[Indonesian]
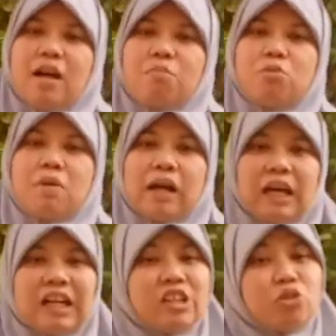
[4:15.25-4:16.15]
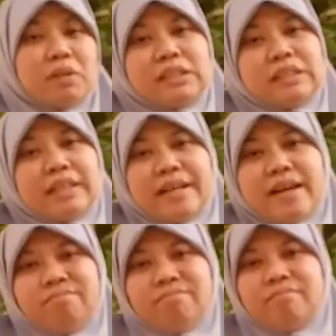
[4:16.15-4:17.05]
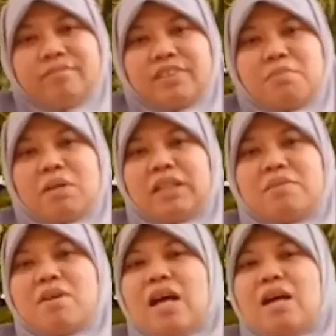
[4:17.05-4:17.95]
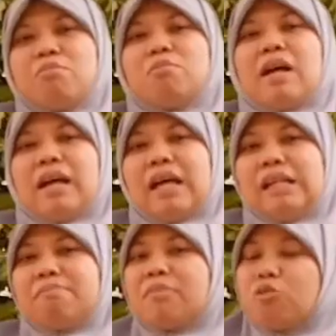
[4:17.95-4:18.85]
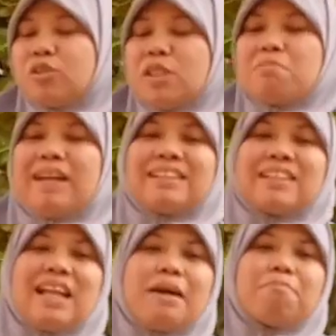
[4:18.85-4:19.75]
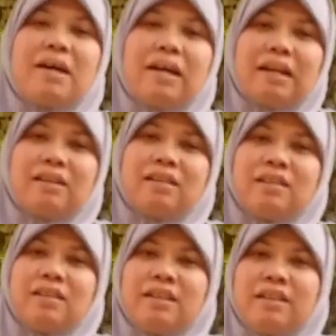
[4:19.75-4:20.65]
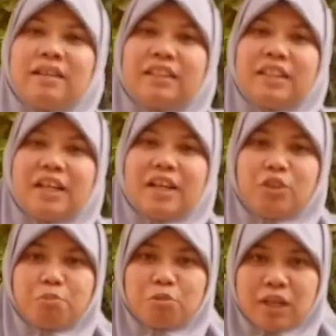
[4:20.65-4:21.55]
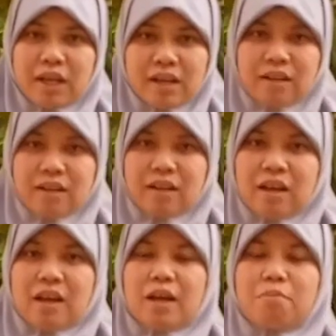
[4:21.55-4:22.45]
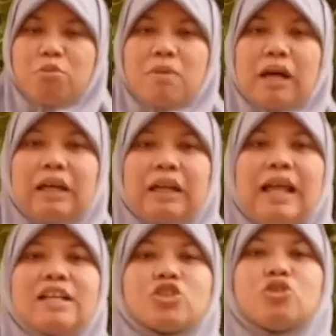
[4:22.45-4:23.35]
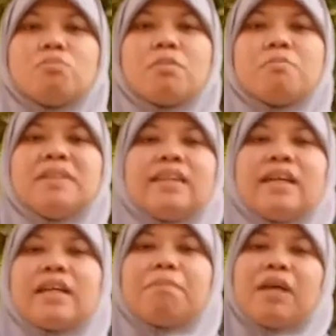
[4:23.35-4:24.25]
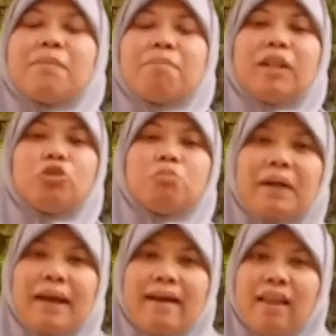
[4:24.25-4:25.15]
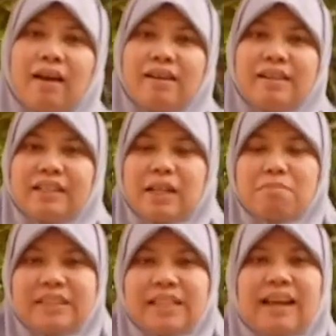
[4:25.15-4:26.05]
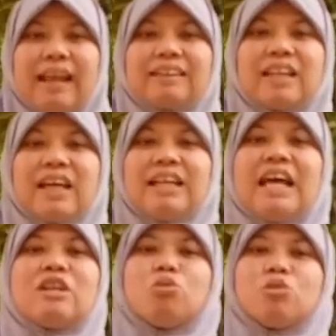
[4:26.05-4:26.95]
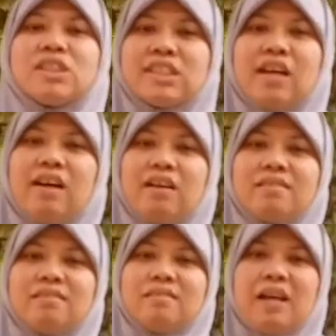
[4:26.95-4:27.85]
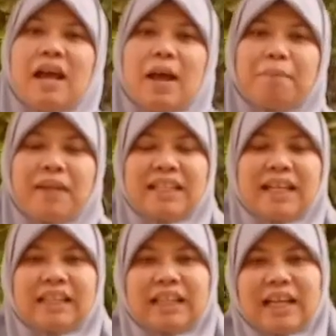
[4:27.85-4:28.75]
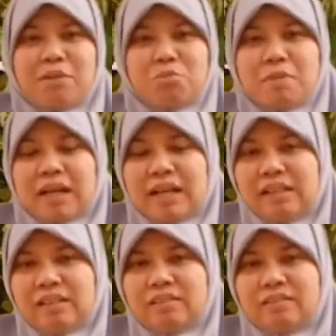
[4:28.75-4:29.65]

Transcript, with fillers: Abu Bakar di rumah sendirian. Tiba-tiba Abu Bakar perutnya merasa lapar. Ketika itu pula Abu Bakar langsung meminta kepada patung berhala namanya Lata dan Uzza. Apa yang dikatakan Abu Bakar?